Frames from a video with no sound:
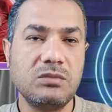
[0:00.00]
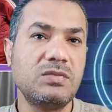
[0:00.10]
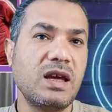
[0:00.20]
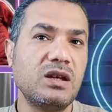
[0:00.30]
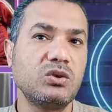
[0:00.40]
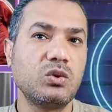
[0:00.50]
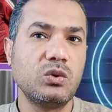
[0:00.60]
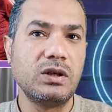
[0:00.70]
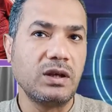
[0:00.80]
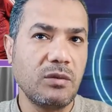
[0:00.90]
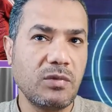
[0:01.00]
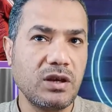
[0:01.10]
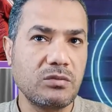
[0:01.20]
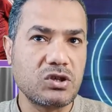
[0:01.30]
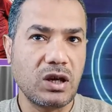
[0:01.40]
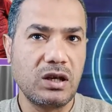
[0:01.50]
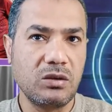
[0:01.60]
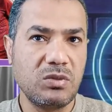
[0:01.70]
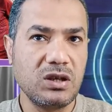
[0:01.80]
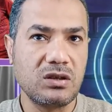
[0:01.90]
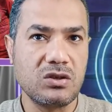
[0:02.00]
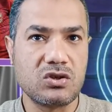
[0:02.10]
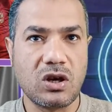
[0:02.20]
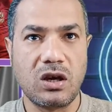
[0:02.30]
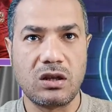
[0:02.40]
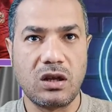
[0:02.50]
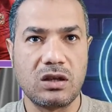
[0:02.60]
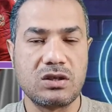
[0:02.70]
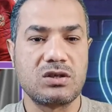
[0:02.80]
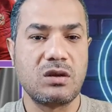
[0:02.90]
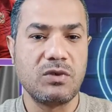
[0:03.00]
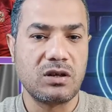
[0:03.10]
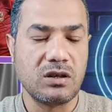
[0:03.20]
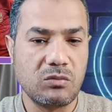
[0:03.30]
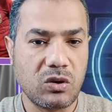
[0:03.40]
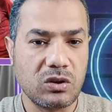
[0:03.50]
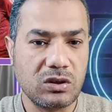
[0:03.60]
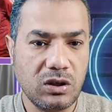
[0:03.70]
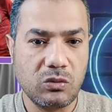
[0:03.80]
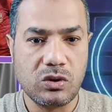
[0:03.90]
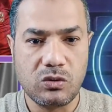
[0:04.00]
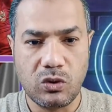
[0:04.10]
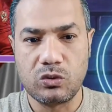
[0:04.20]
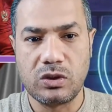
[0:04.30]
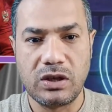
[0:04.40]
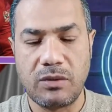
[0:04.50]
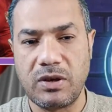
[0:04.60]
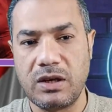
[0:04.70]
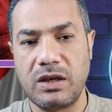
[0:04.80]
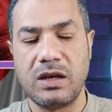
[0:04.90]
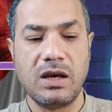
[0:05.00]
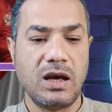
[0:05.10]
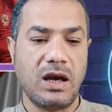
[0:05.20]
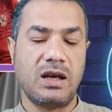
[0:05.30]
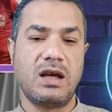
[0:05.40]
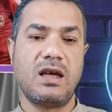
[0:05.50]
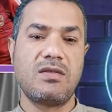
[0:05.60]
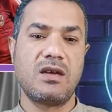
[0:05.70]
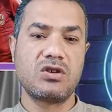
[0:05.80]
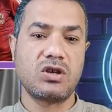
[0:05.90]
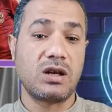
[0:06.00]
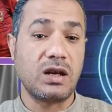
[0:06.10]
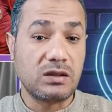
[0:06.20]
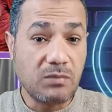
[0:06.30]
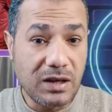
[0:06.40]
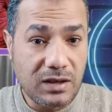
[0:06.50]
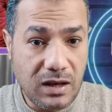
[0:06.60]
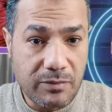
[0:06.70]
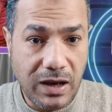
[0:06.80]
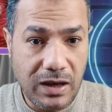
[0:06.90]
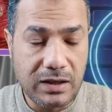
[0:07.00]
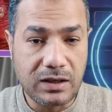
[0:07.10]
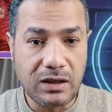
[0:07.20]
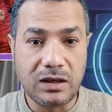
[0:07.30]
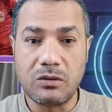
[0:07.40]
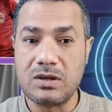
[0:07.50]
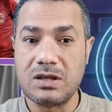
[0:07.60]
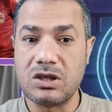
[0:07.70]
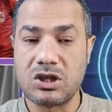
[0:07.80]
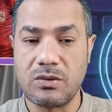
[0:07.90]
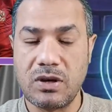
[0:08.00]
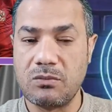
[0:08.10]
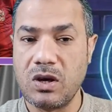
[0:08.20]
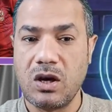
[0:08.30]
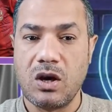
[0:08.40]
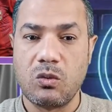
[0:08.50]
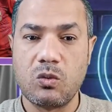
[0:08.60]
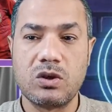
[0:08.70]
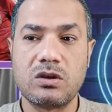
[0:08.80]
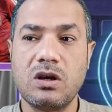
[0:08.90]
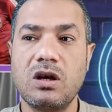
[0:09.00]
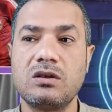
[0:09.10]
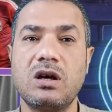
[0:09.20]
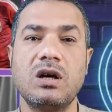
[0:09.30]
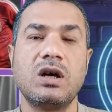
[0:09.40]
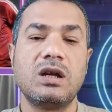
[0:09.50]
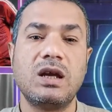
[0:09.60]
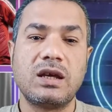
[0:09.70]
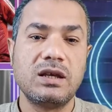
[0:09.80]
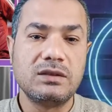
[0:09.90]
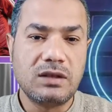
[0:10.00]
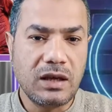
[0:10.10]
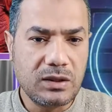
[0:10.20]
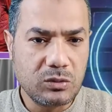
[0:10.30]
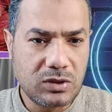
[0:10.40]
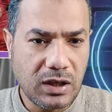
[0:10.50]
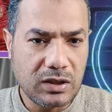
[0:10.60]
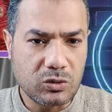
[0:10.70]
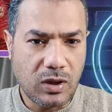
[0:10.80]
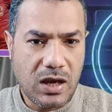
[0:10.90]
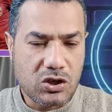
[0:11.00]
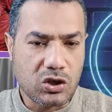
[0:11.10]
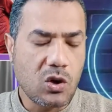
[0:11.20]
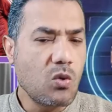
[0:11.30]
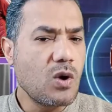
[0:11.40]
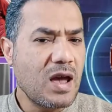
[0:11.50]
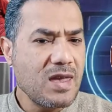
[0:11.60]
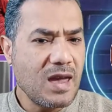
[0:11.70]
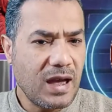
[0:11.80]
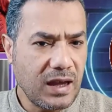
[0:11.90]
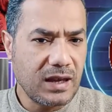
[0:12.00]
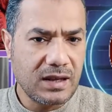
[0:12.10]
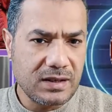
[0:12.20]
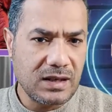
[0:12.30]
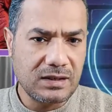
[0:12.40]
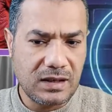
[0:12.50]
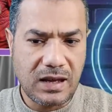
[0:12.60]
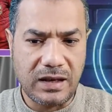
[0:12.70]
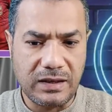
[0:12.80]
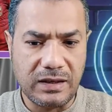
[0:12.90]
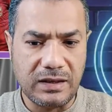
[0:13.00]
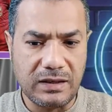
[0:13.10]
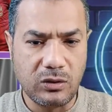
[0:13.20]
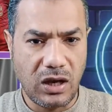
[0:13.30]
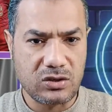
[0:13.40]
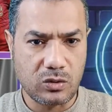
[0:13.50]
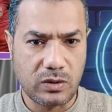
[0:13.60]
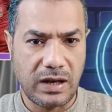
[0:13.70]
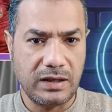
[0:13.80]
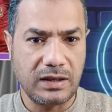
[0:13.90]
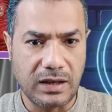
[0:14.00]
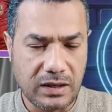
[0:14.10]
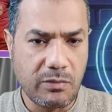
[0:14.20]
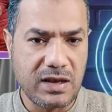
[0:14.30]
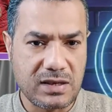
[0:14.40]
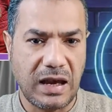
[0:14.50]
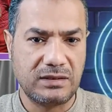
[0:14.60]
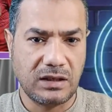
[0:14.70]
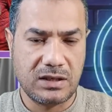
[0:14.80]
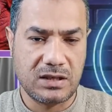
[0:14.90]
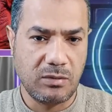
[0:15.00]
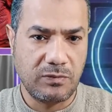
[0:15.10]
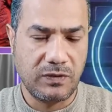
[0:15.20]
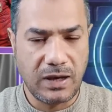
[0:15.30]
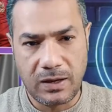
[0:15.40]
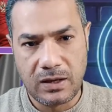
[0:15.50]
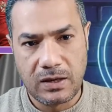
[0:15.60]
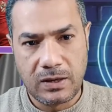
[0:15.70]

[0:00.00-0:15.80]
دي بدايه لدخول الجماهير بشكل كبير ان شاء الله تستمر المواضيع والحضور الجماهيري على هذا الشكل اتمنى معالي آه، وزير الشباب والرياضه لكن تاني وتالت وعاشر هو اي حاجه النادي الاهلي يحصل عليها يبقى سعادتك السبب فيها